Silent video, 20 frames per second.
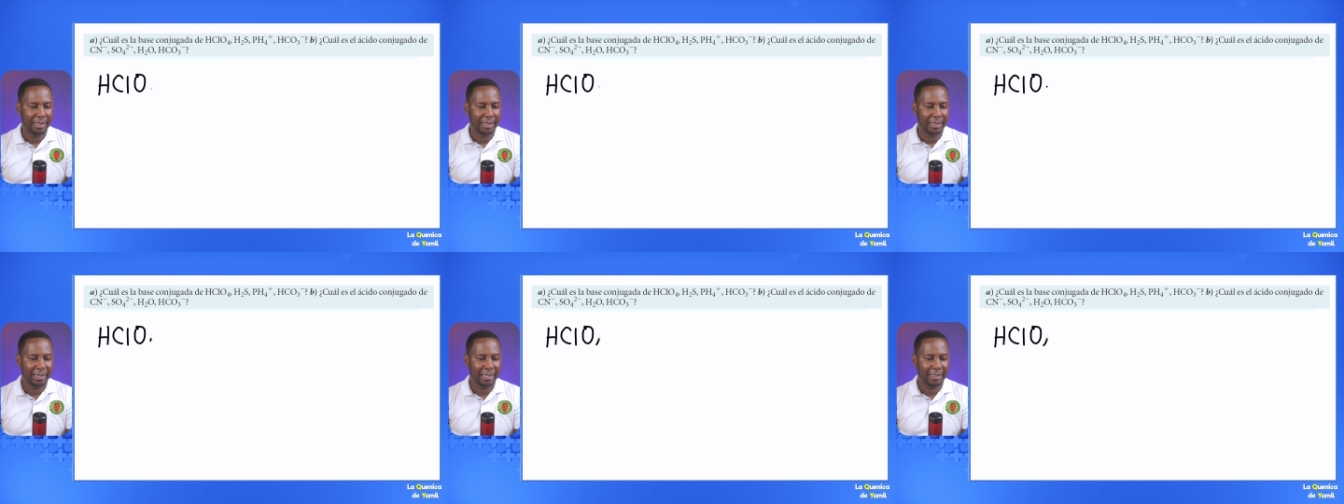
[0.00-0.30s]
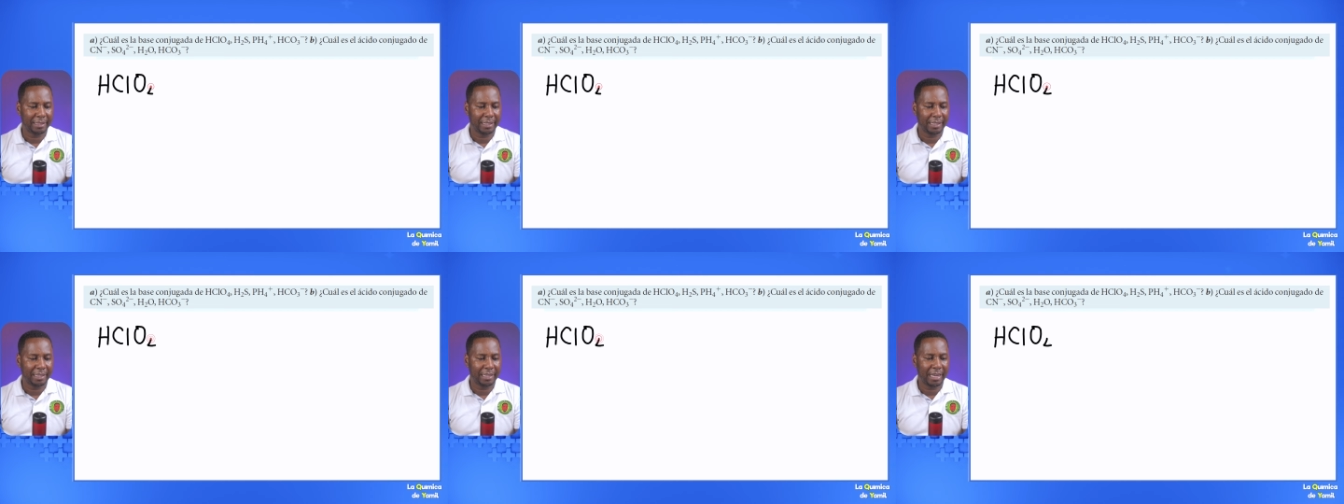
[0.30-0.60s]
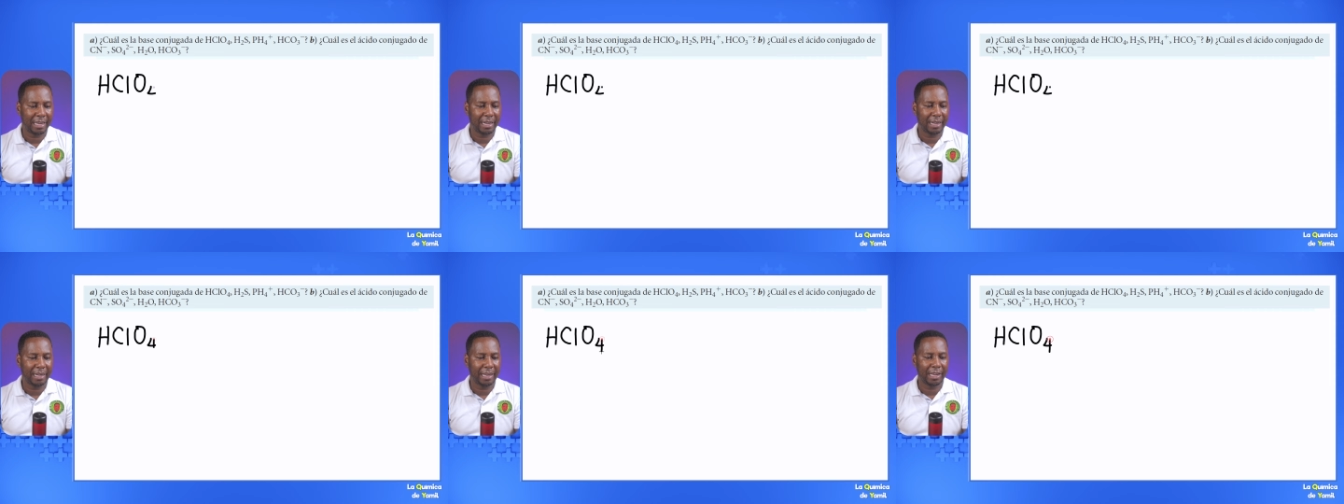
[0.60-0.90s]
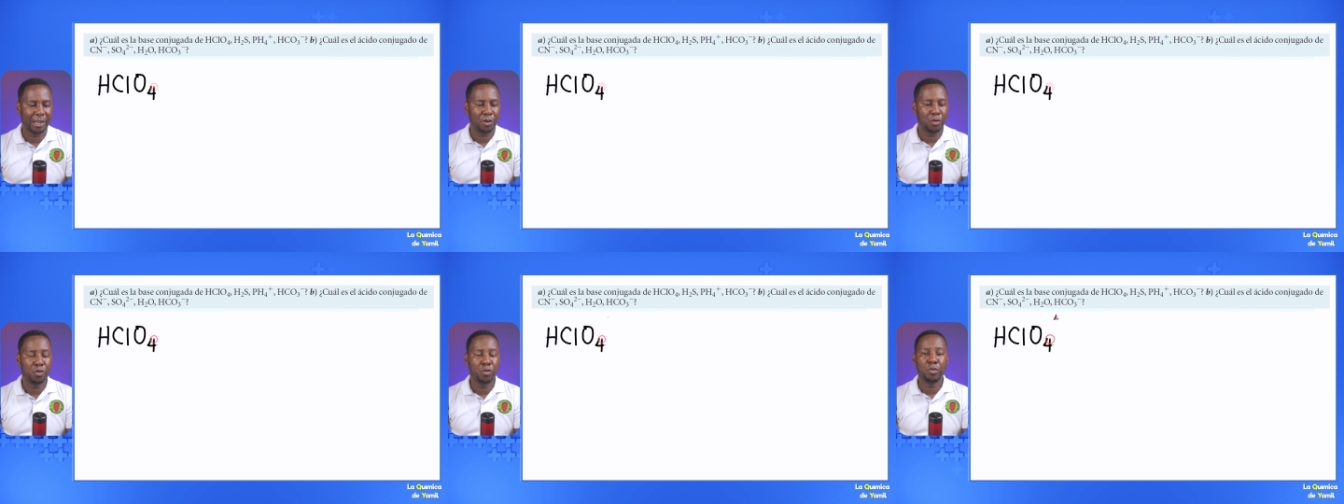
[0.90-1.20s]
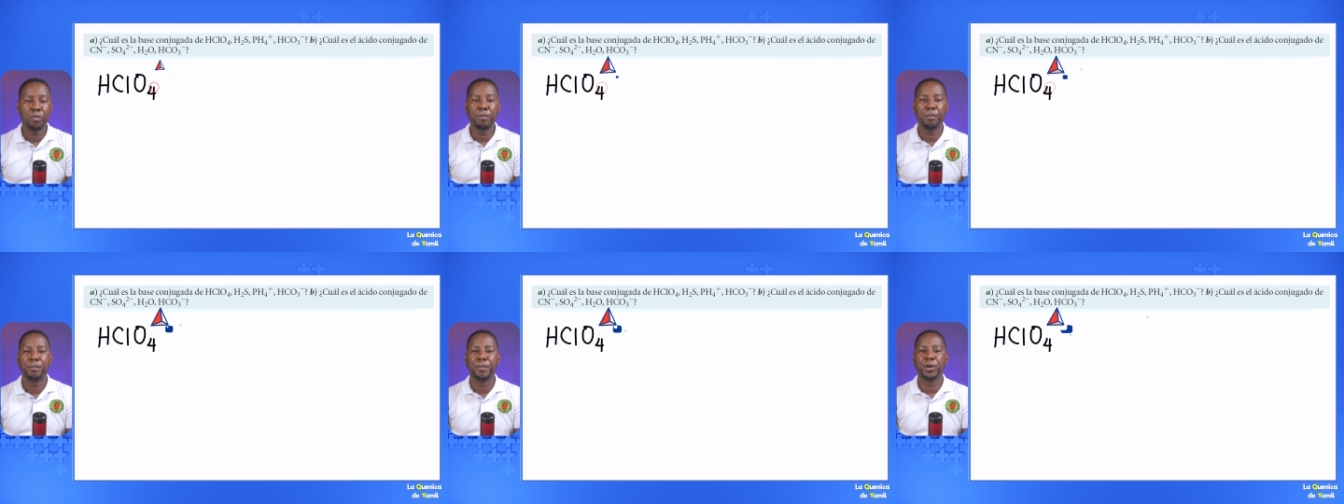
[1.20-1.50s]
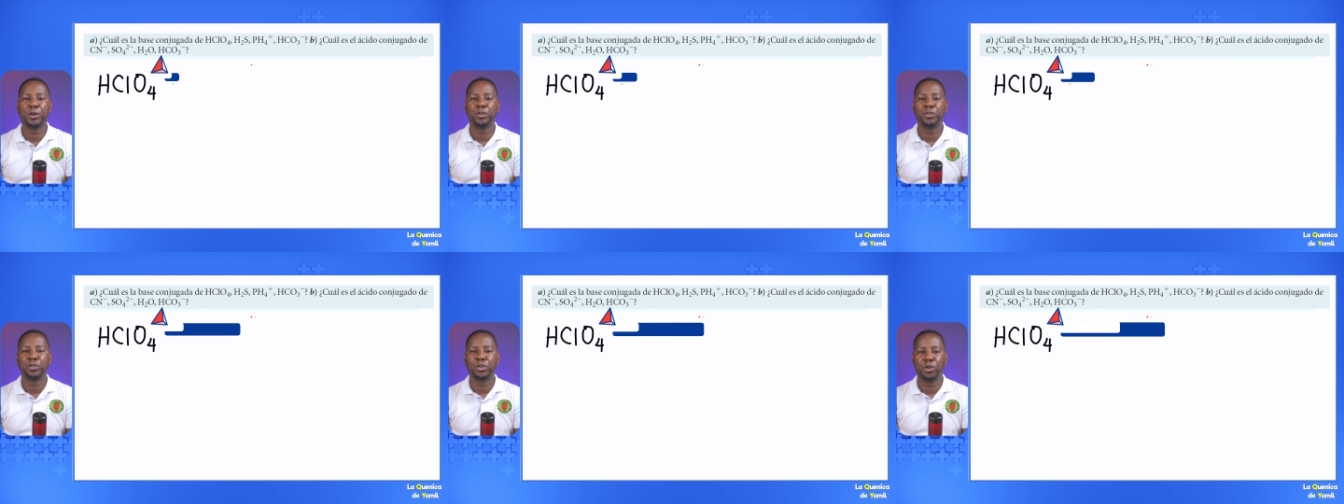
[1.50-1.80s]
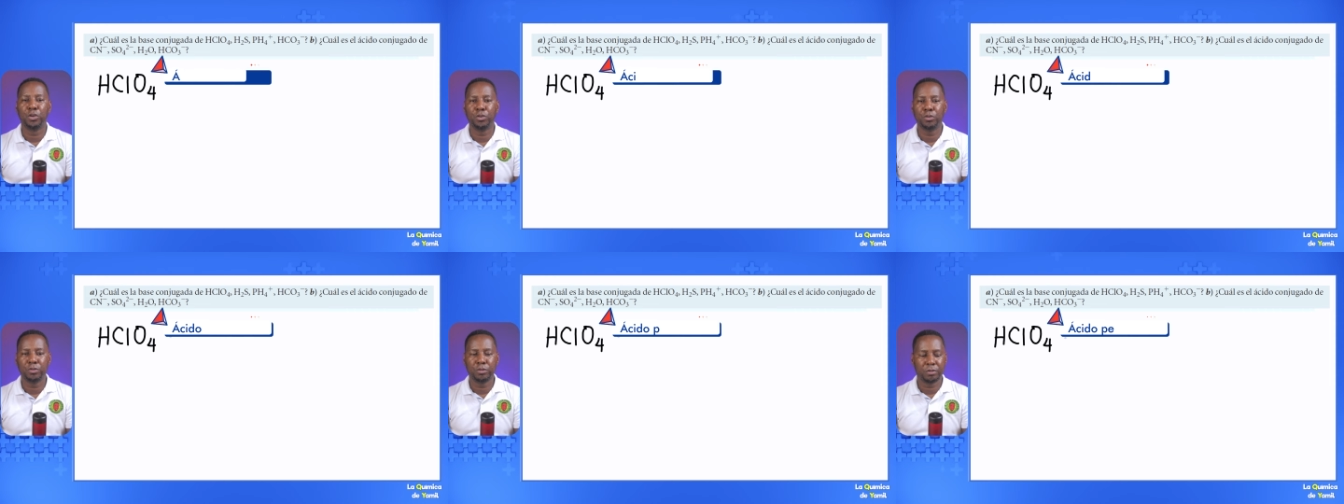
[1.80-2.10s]
retirarle un
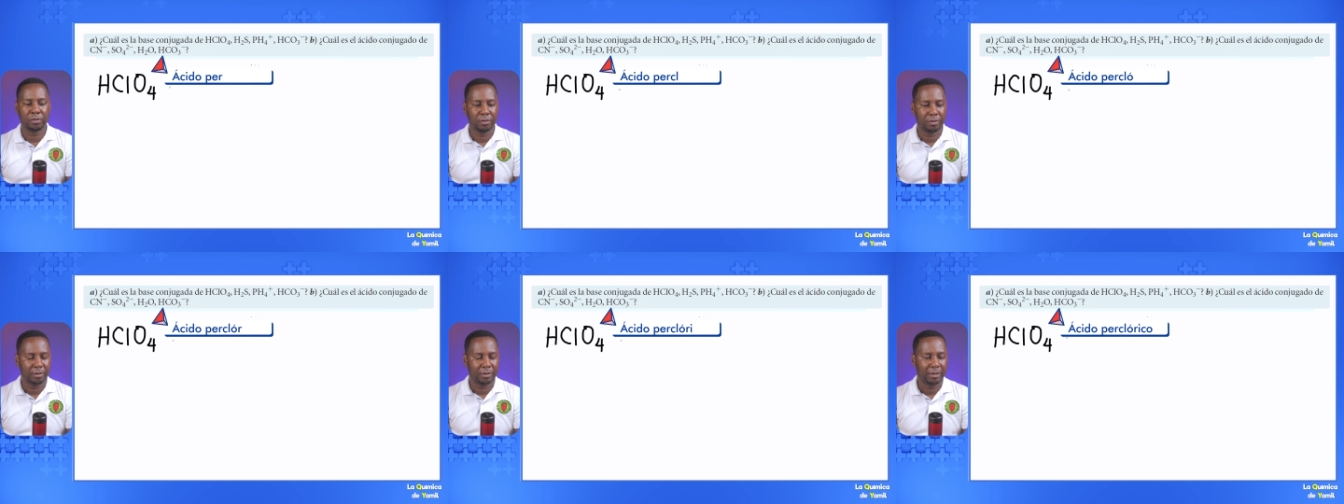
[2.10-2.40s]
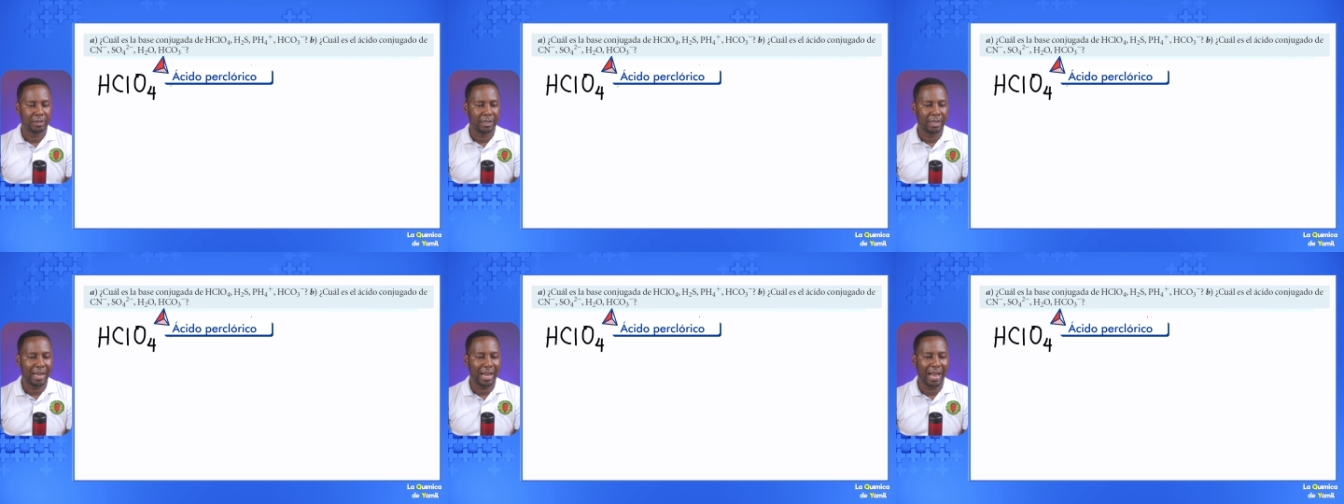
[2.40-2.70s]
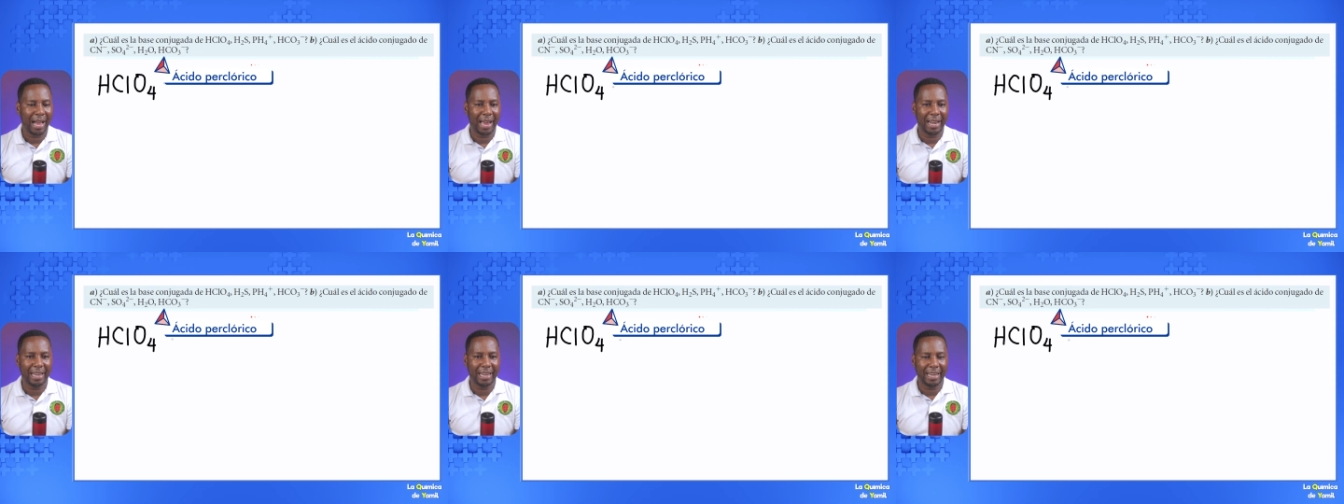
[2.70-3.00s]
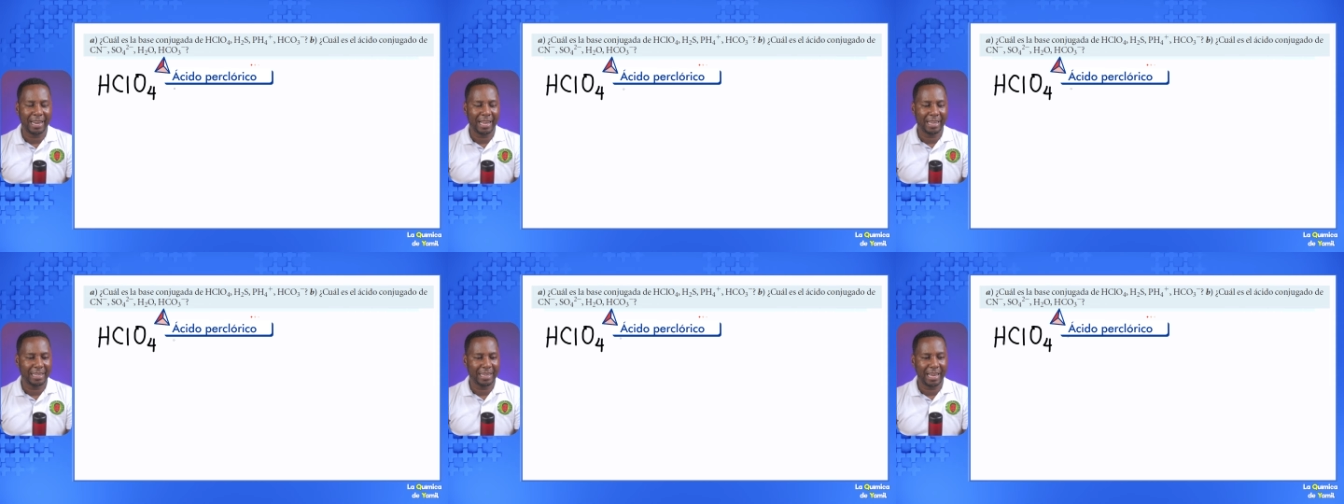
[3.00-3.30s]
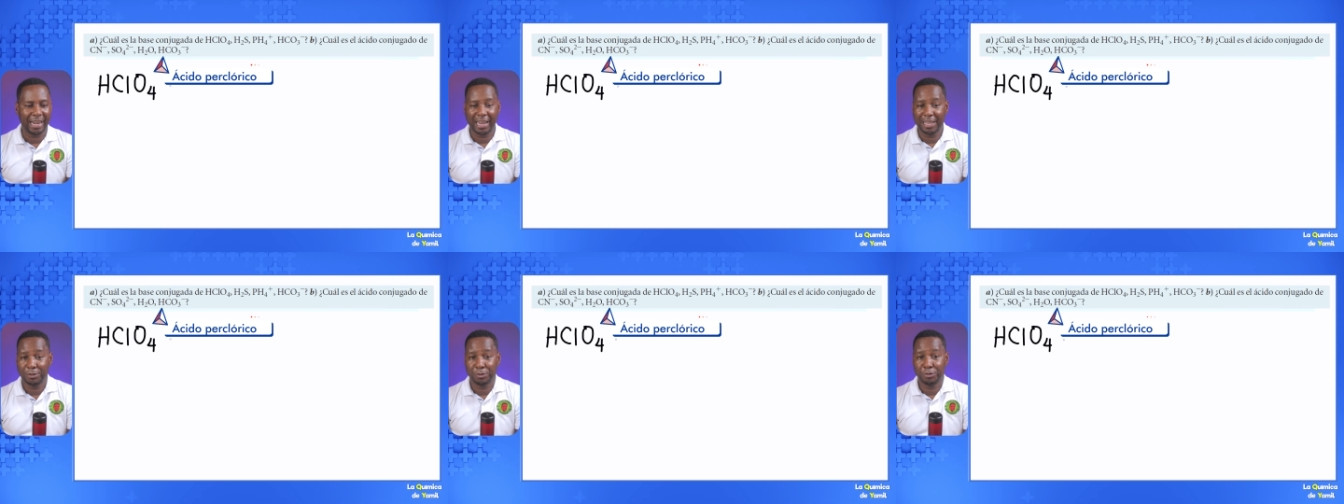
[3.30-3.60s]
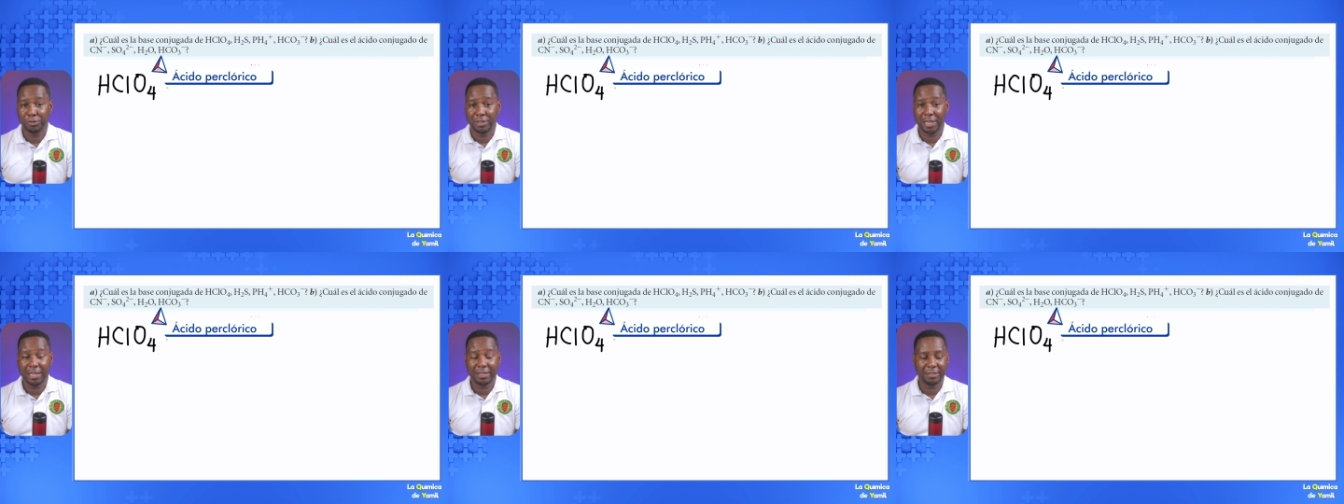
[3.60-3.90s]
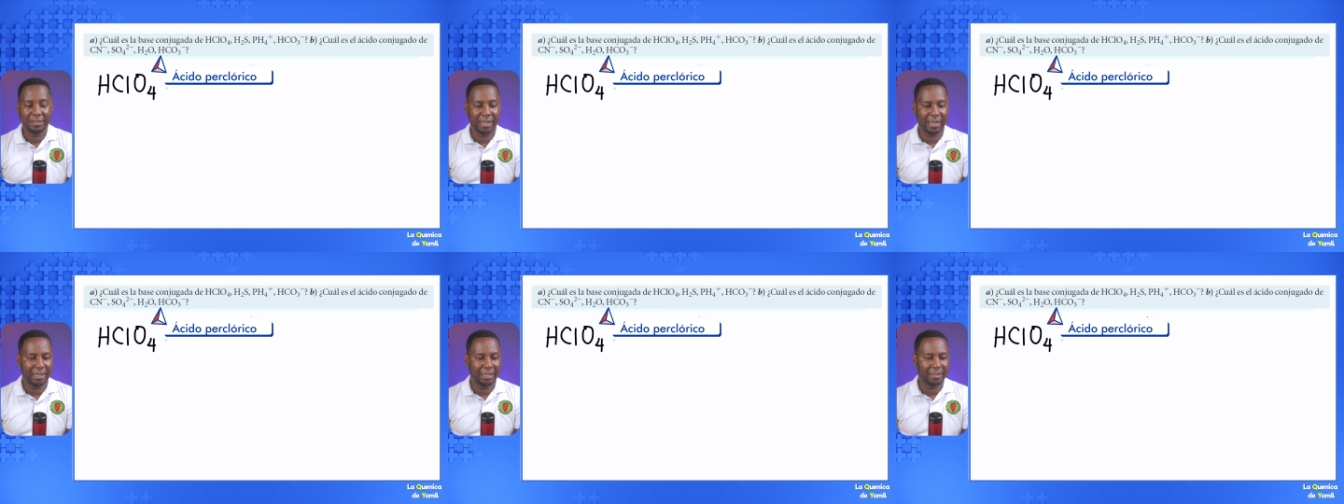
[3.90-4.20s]
protón a la sustancia.